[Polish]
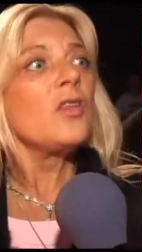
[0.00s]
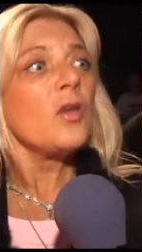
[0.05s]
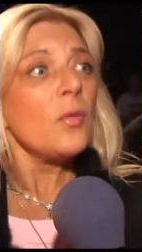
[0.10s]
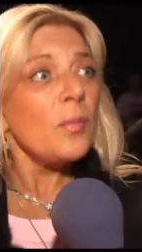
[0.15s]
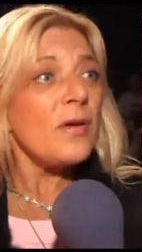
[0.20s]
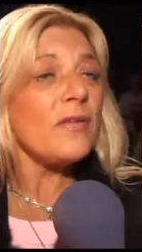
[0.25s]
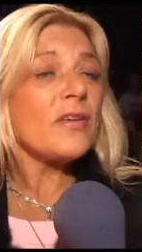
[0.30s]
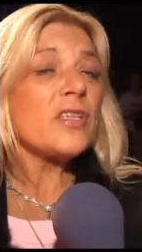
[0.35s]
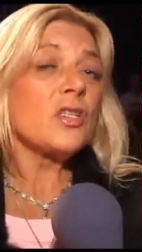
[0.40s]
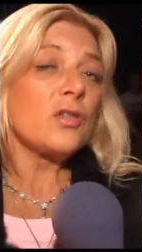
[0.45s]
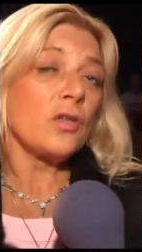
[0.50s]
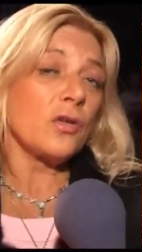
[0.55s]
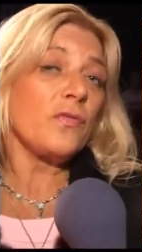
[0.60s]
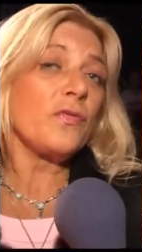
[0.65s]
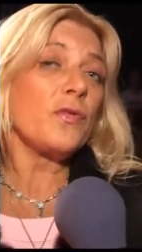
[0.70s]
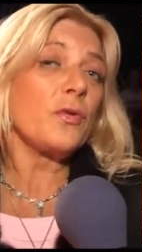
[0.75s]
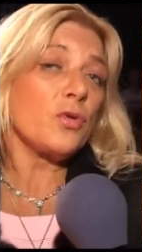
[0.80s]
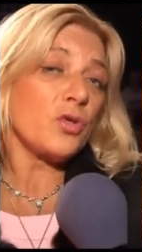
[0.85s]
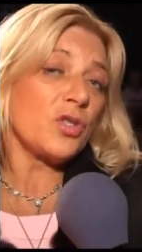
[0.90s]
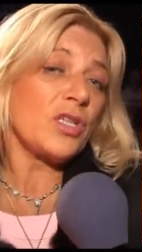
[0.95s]
I to masz
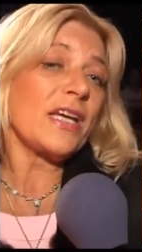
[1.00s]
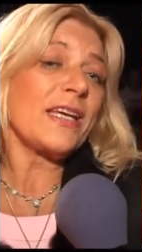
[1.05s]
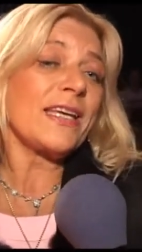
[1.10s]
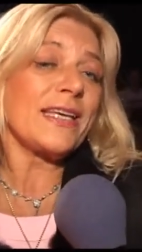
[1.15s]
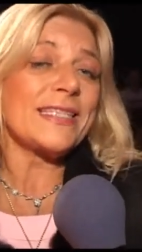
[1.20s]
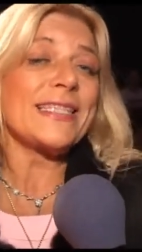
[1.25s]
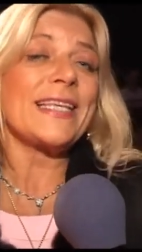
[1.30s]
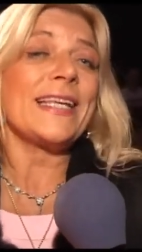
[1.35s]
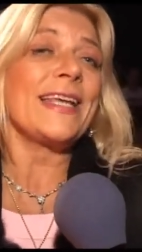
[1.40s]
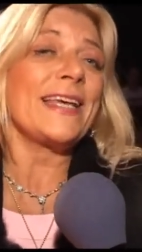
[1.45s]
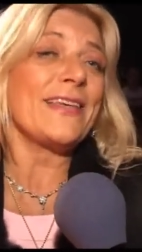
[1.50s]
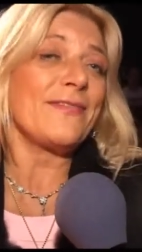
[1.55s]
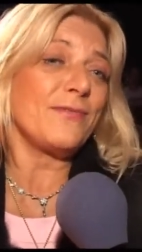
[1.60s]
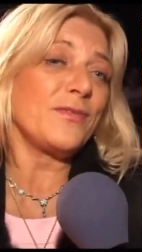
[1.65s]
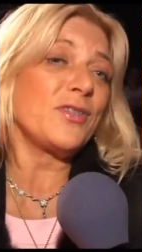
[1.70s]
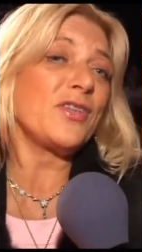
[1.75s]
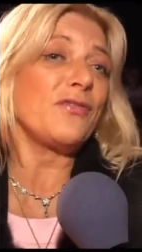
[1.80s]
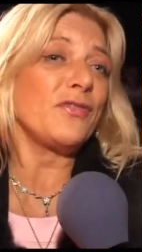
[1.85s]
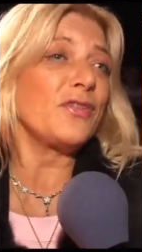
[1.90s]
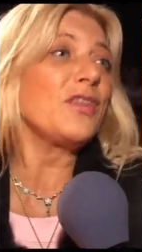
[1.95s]
to wyróżnia jak
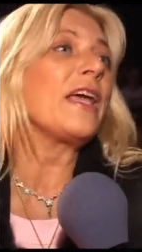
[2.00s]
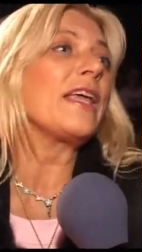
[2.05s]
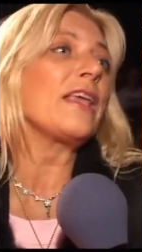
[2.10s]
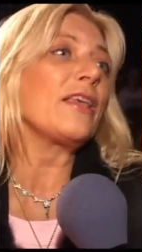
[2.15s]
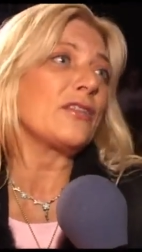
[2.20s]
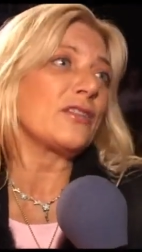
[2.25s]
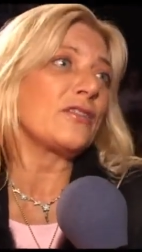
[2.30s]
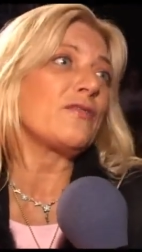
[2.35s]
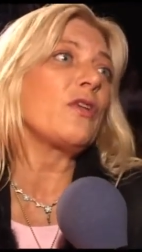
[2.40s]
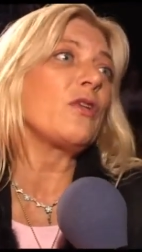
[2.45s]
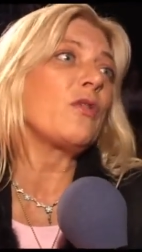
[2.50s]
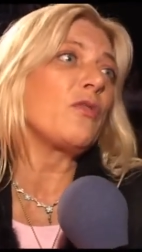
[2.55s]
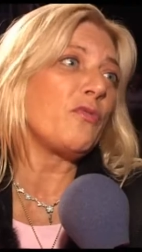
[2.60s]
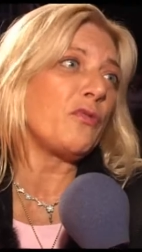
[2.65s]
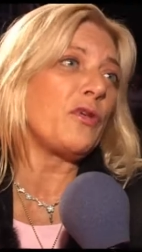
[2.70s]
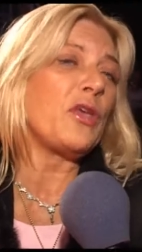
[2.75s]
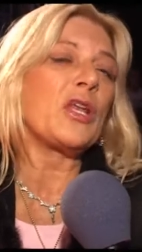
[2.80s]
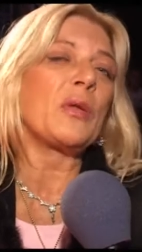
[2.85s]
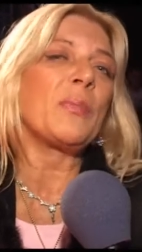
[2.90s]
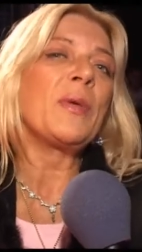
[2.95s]
Hexaline mi się wydaje z
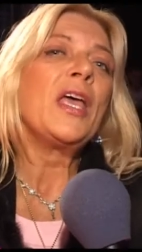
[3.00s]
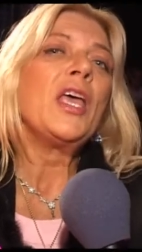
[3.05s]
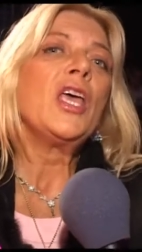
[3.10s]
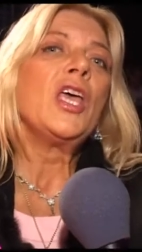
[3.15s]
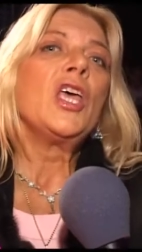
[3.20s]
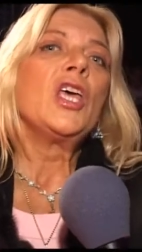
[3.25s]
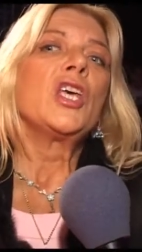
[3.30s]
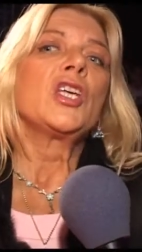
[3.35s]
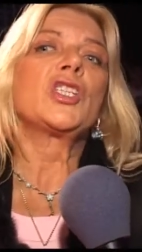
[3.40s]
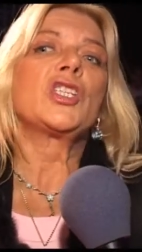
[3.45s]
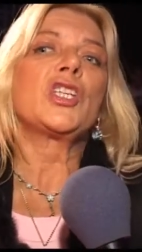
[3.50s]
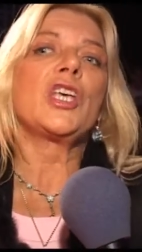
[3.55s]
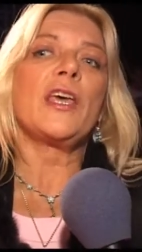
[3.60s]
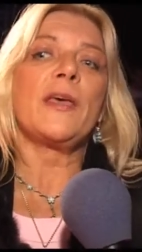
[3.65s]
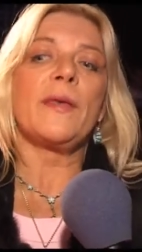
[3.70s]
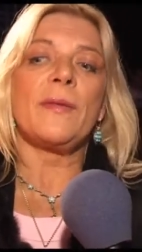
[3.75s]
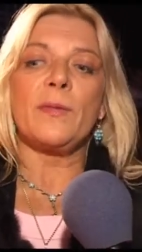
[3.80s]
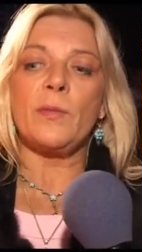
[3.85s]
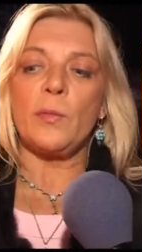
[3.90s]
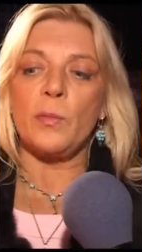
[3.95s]
wielu firm,
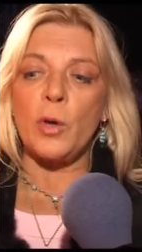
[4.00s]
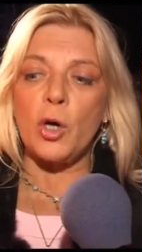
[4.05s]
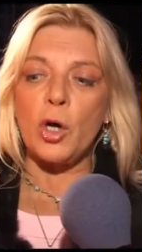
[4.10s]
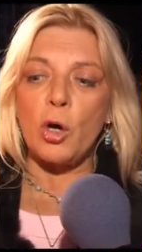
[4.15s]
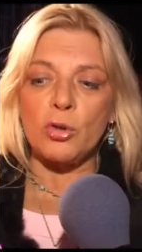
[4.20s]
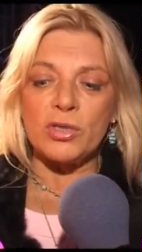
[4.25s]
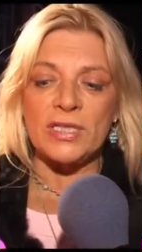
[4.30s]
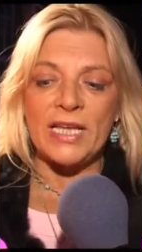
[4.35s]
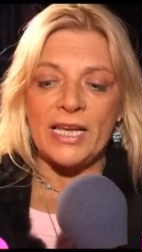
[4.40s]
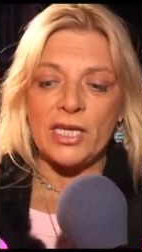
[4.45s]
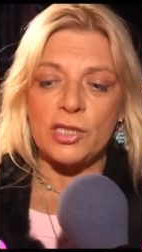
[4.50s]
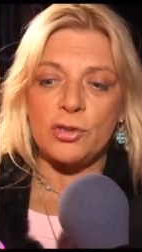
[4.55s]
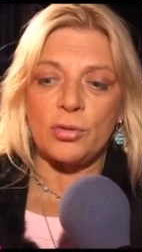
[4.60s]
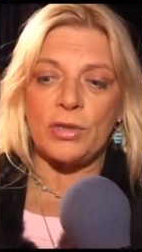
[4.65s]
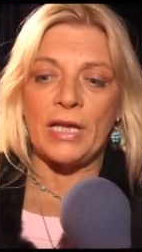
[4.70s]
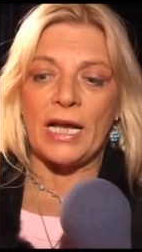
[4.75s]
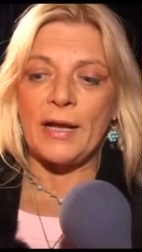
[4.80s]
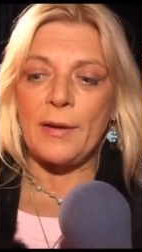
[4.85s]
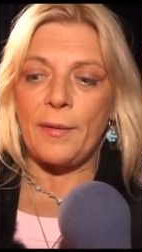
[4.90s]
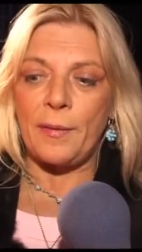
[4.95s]
że mogą
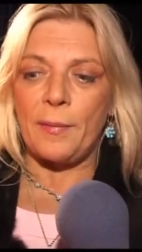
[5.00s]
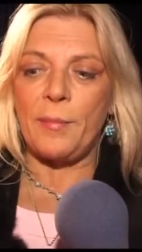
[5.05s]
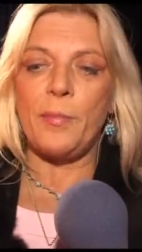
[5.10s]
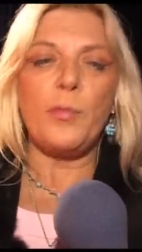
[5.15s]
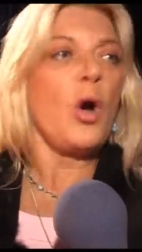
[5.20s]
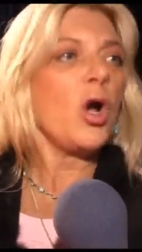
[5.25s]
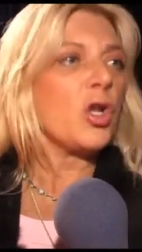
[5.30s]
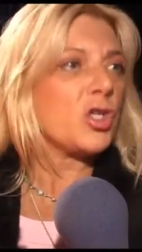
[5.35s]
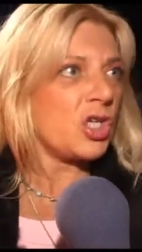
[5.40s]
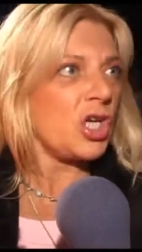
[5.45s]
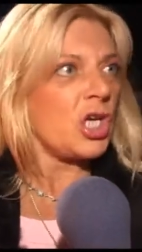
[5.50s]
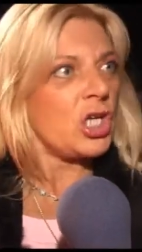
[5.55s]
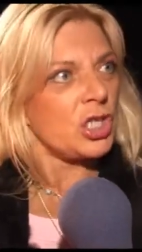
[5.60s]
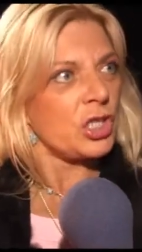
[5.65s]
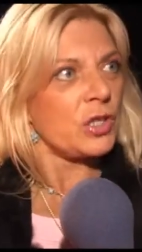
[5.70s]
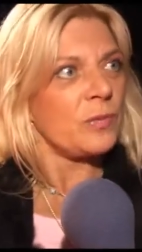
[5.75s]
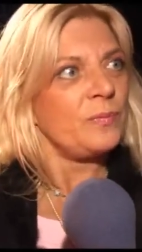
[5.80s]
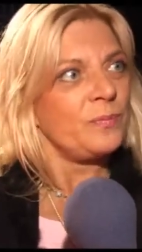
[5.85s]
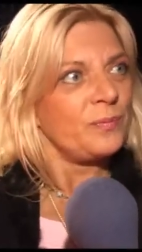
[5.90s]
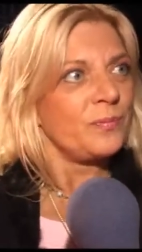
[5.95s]
znaleźć tu tak
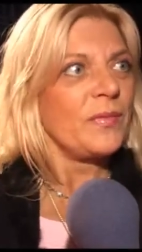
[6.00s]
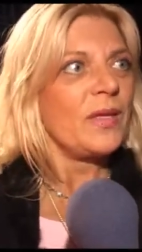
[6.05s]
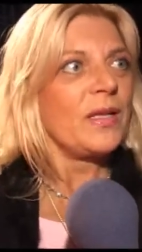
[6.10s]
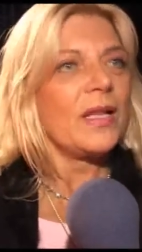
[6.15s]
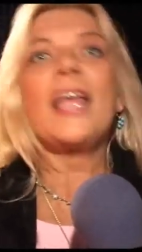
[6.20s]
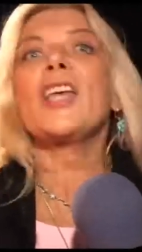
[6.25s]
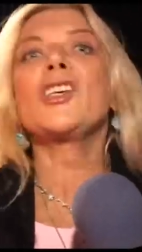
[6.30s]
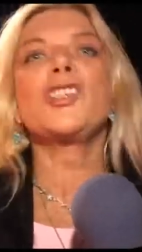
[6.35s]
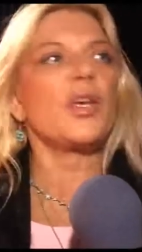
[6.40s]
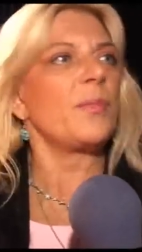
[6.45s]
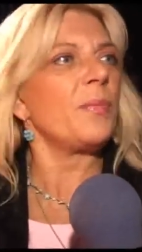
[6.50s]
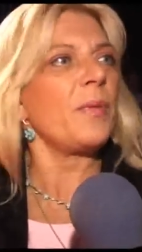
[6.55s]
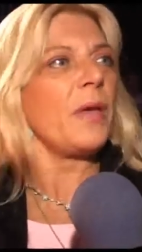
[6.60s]
młodzież dla